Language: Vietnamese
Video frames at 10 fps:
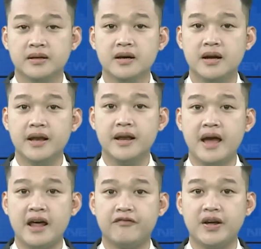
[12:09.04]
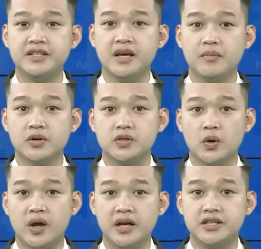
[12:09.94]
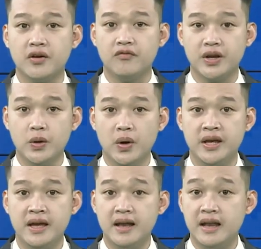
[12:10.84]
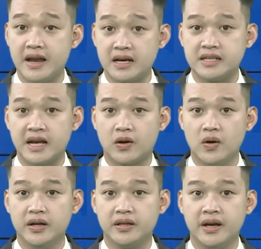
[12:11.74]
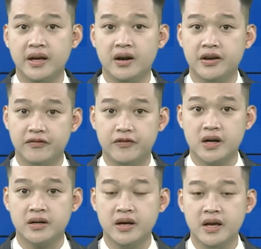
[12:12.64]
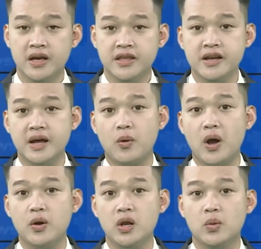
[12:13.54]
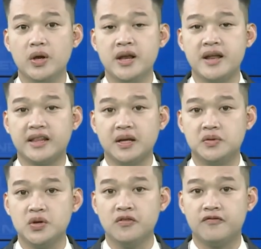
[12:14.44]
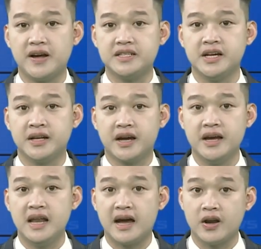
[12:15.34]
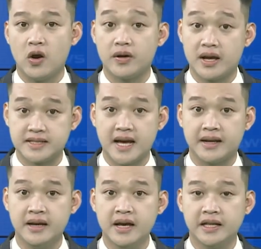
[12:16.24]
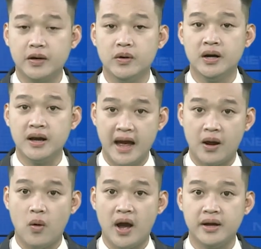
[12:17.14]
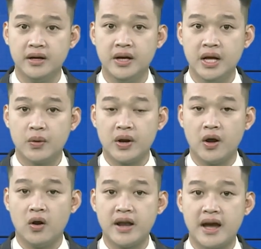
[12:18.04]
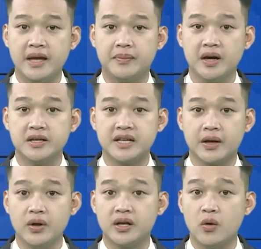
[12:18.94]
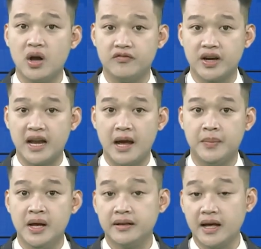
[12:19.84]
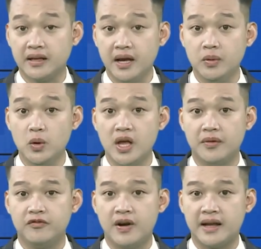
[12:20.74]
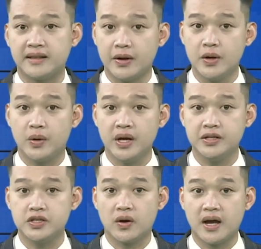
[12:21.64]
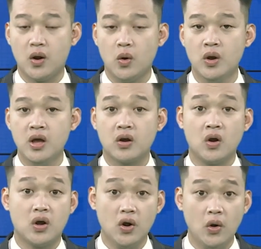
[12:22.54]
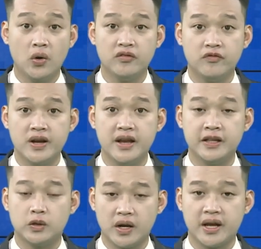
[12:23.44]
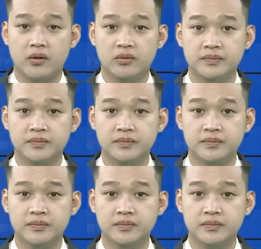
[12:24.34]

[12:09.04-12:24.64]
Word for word: thực hiện đề án phát triển một số cây trồng vật nuôi là đặc sản có lợi thế ở địa phương. Những năm qua, huyện Lục Yên đã tập trung phát triển cây lạc đỏ đặc sản theo hướng hàng hóa. Qua đó đã kịp thời giải quyết công an việc làm, tăng thêm thu nhập và tạo điều kiện cho các hộ có cơ hội vươn lên thoát nghèo.